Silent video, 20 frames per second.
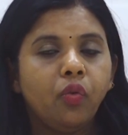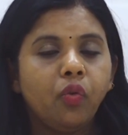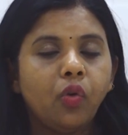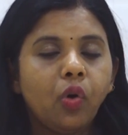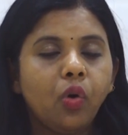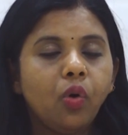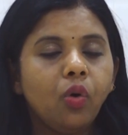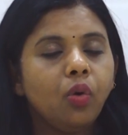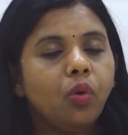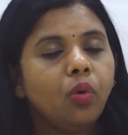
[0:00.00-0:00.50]

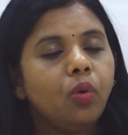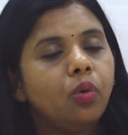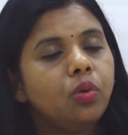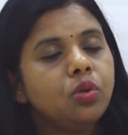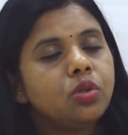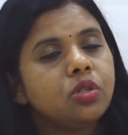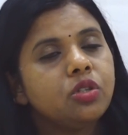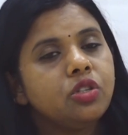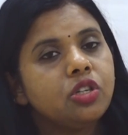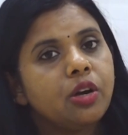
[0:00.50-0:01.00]
वो
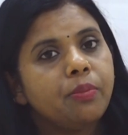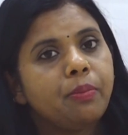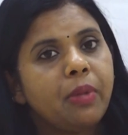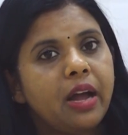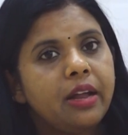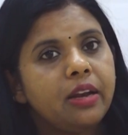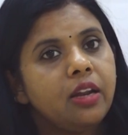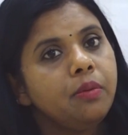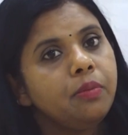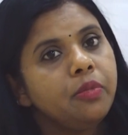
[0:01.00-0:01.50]
उस
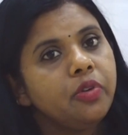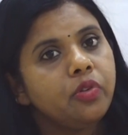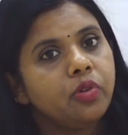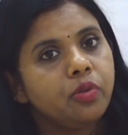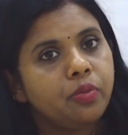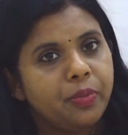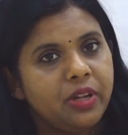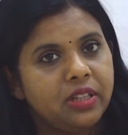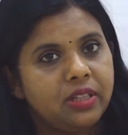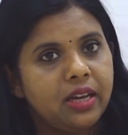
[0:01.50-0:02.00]
जमाने में
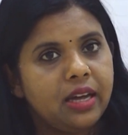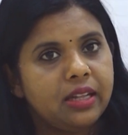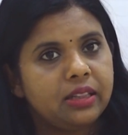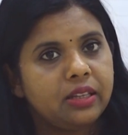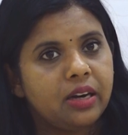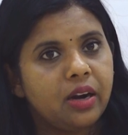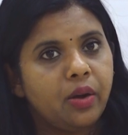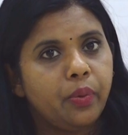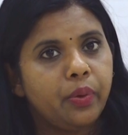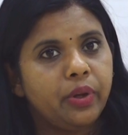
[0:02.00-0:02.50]
जो
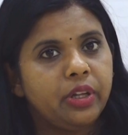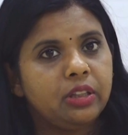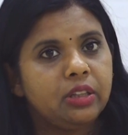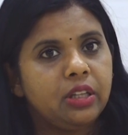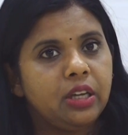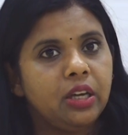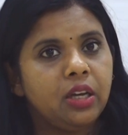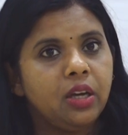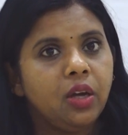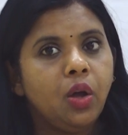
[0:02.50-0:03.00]
पदयात्रा हुई
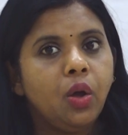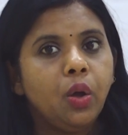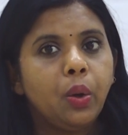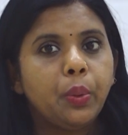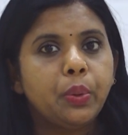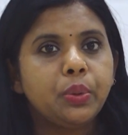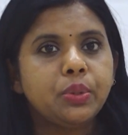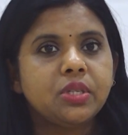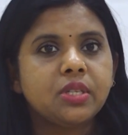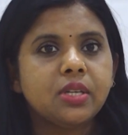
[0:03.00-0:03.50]
थी
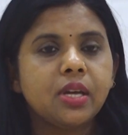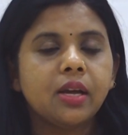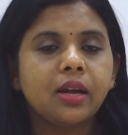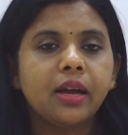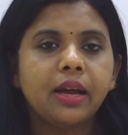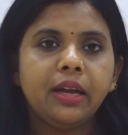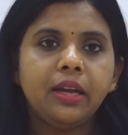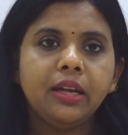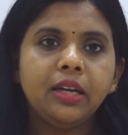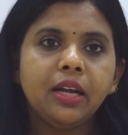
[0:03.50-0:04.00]
उससे
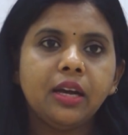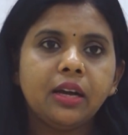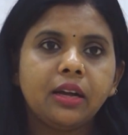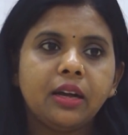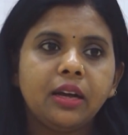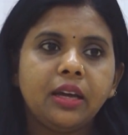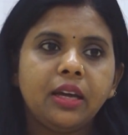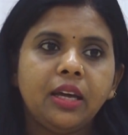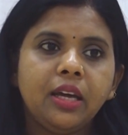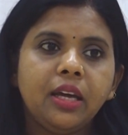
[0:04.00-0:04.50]
कहीं ना
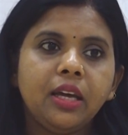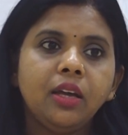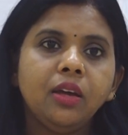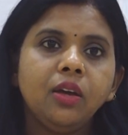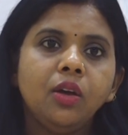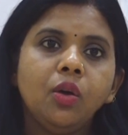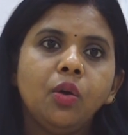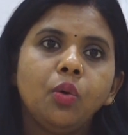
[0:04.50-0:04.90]
कहीं